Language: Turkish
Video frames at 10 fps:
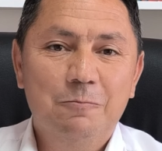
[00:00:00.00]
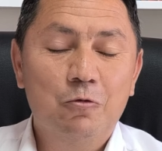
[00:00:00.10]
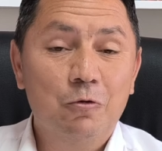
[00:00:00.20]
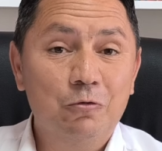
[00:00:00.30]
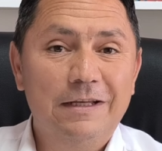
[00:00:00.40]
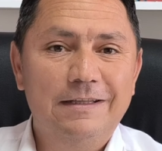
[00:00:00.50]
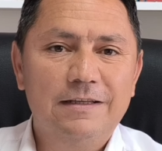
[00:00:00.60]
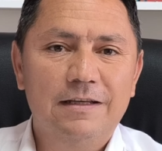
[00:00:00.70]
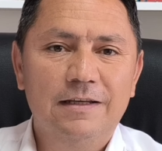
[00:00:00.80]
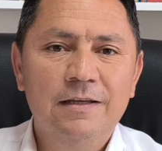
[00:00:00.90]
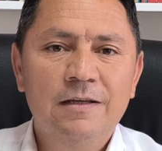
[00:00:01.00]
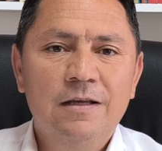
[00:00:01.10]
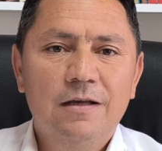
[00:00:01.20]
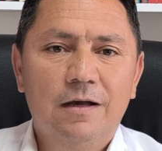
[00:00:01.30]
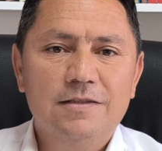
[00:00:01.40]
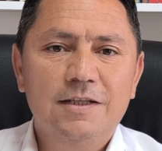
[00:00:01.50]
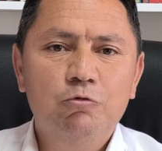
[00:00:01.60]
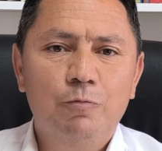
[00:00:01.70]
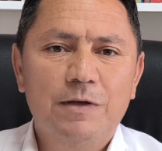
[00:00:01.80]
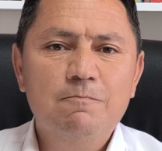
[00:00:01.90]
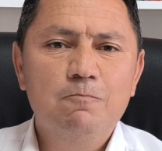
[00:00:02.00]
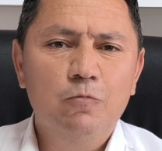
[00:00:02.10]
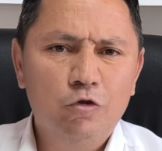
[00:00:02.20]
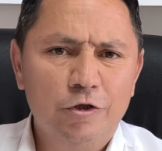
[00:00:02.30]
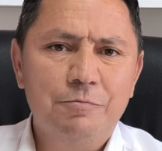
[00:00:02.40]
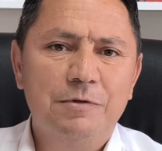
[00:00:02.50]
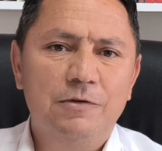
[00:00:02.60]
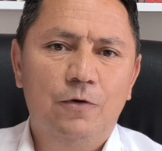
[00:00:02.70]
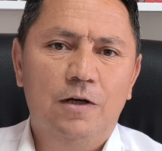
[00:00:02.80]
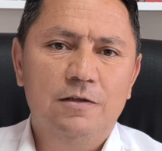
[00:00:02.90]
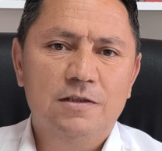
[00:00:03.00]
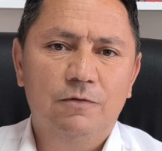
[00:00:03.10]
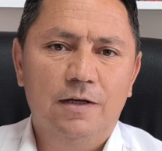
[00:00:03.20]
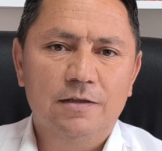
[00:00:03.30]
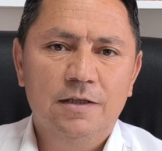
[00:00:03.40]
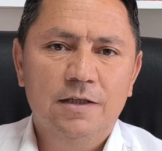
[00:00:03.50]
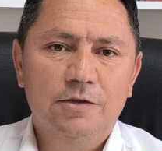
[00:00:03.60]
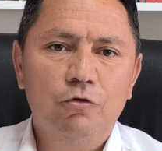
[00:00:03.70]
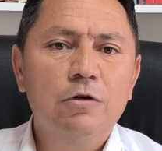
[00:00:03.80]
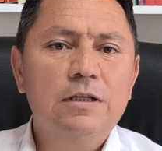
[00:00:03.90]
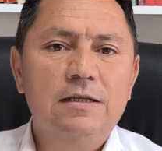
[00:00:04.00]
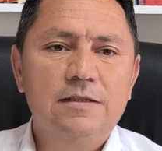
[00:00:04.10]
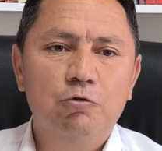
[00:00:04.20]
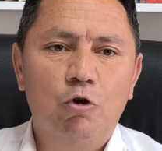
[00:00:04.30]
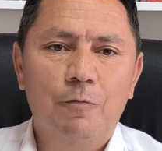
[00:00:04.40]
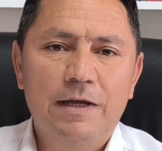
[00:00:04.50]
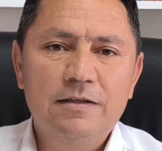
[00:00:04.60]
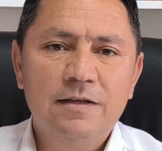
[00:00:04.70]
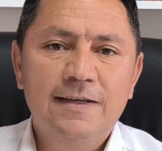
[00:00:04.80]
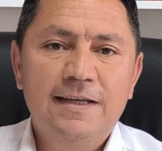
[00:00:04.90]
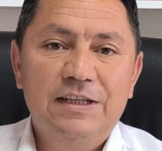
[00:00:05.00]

Bu konuyla ilgili Hazreti Ömer'in müthiş bir ifadesi var. Diyor ki Hazreti Ömer,